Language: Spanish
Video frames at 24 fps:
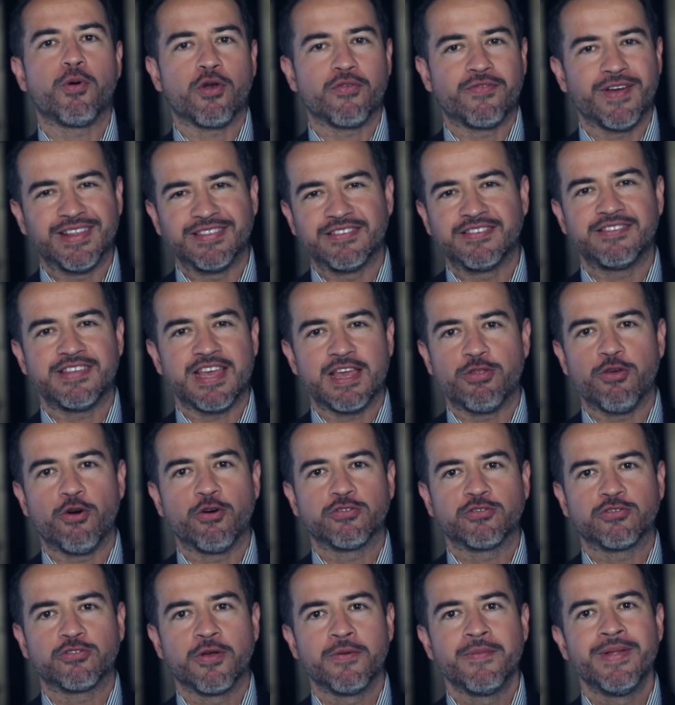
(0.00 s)
por
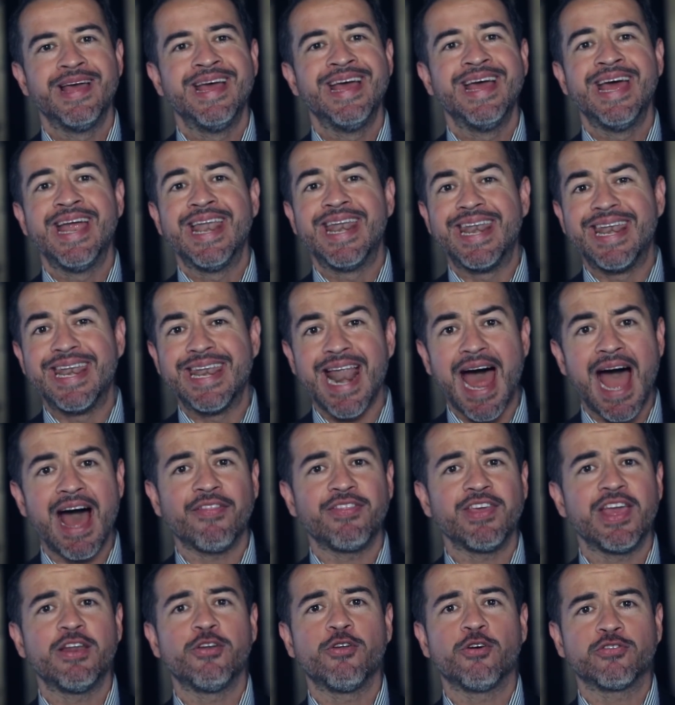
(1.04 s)
vencidos.
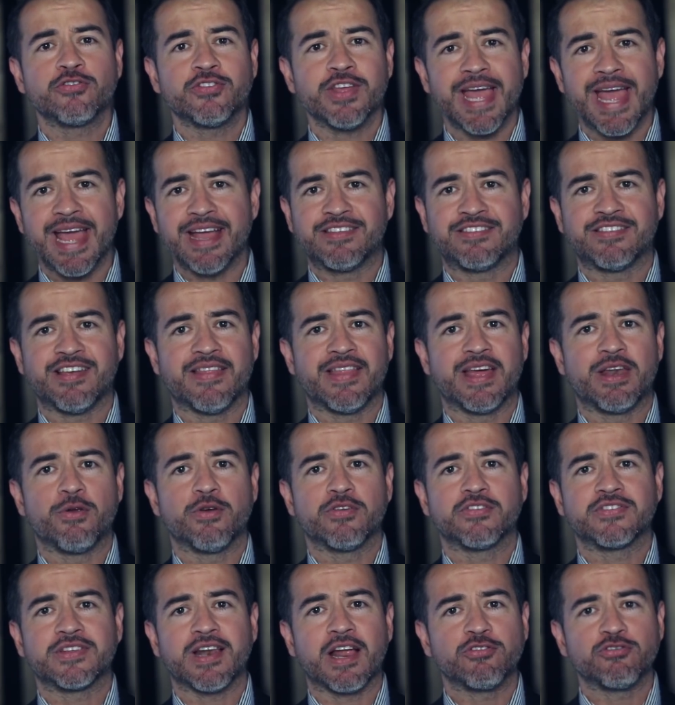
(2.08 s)
Nadie nos echa de
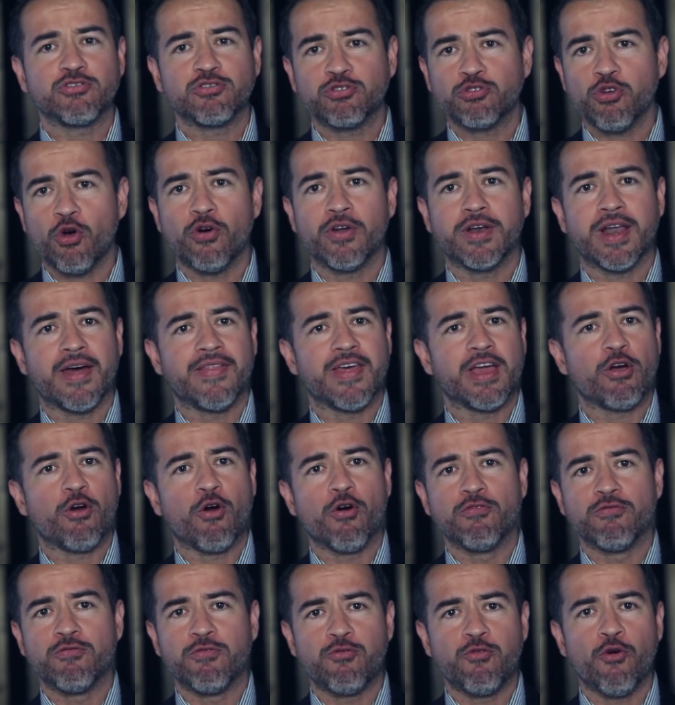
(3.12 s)
nuestra zona de
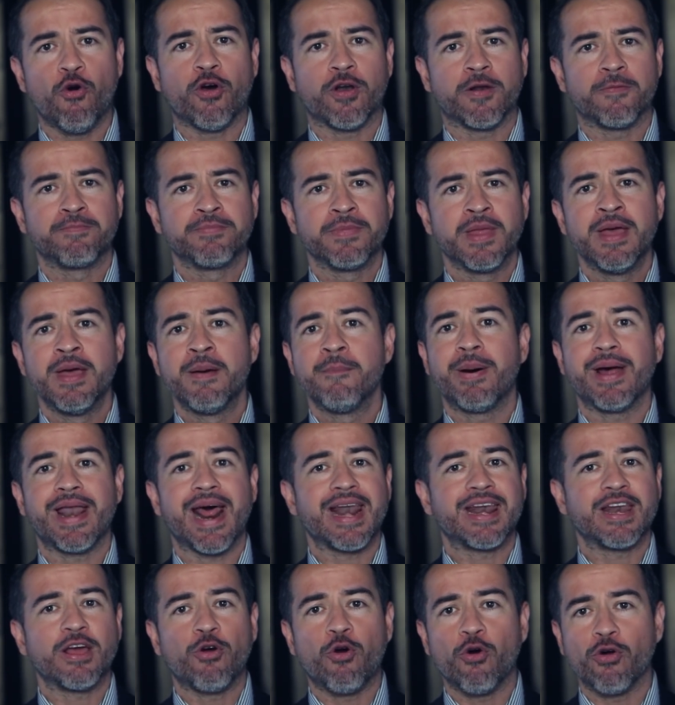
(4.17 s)
confort
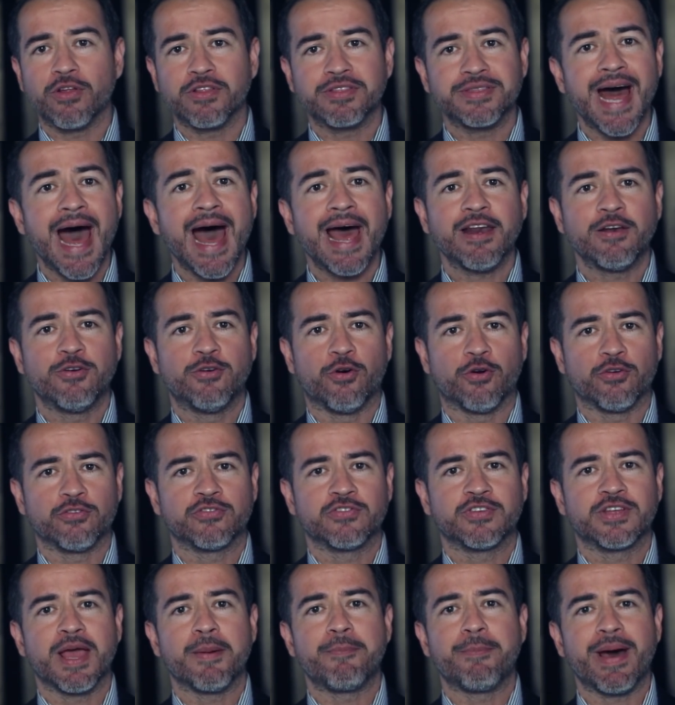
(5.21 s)
para
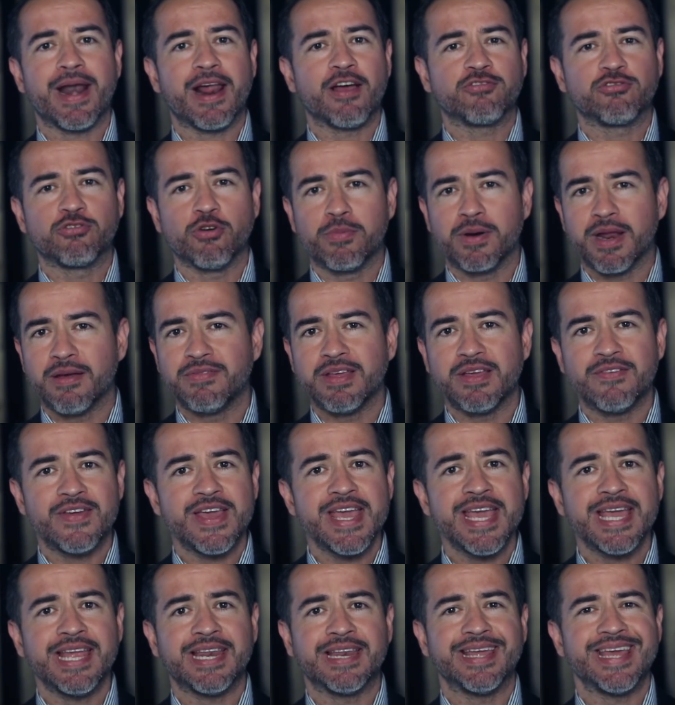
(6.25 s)
recordarnos que para
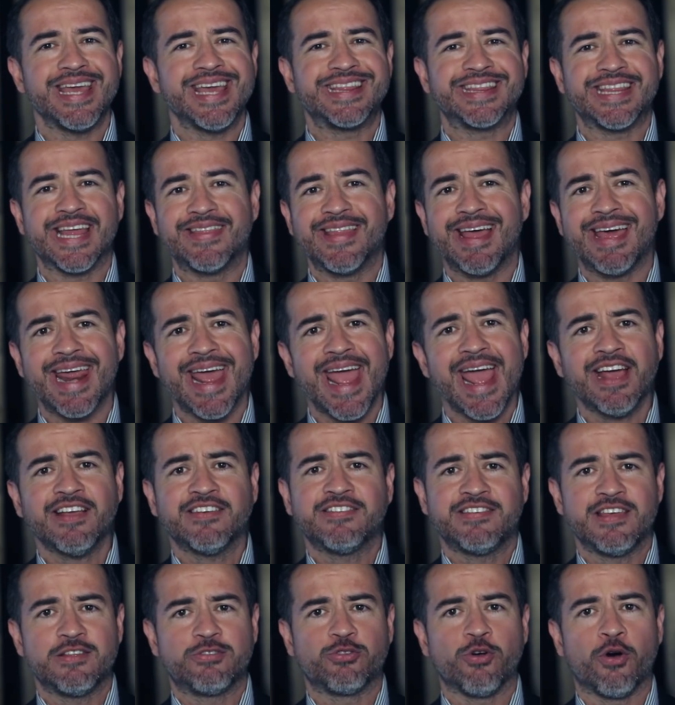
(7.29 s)
sobrevivir y tener
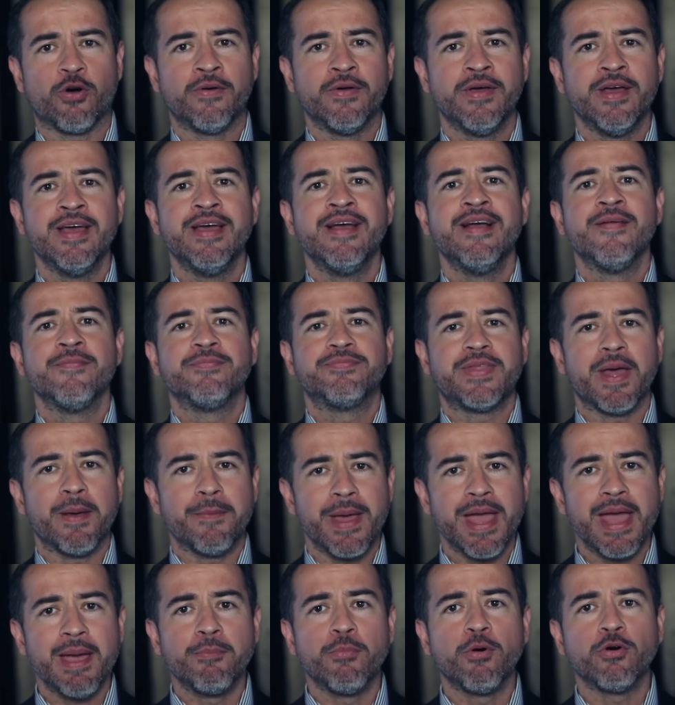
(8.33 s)
éxito
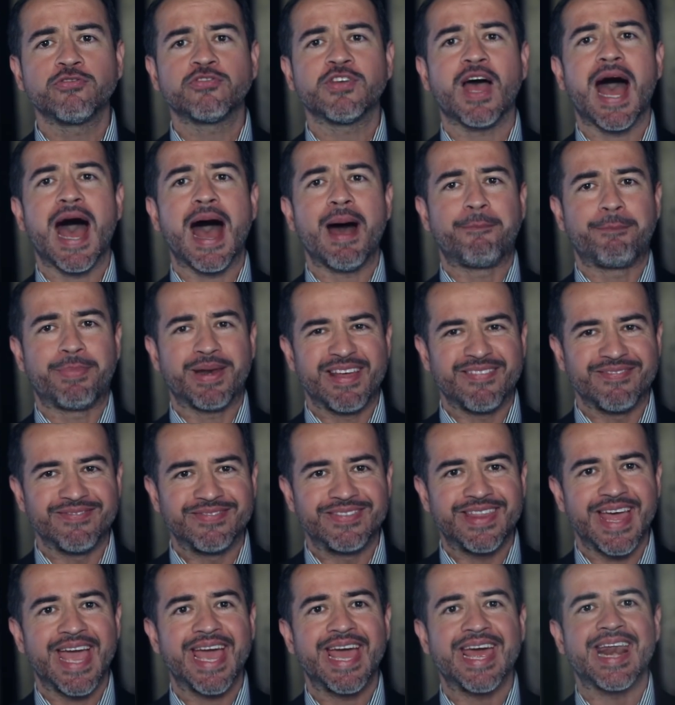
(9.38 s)
debemos
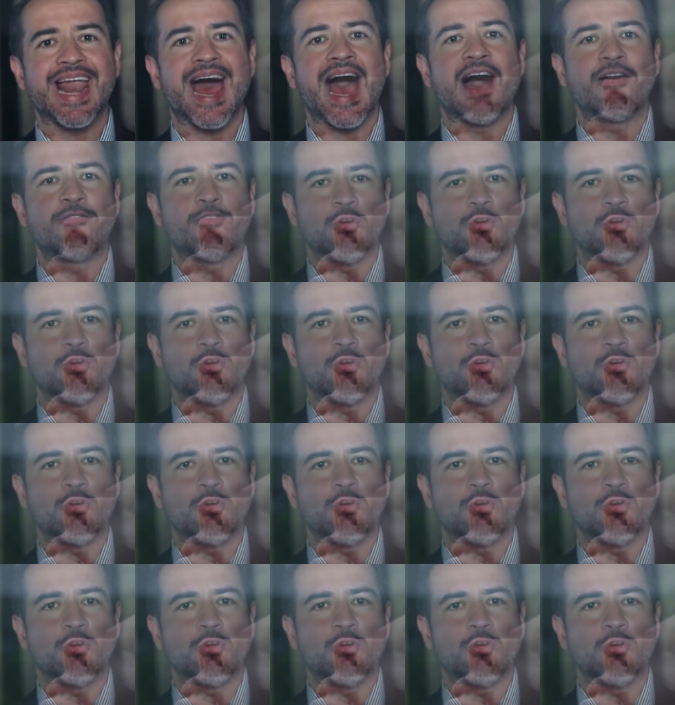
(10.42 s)
aprender a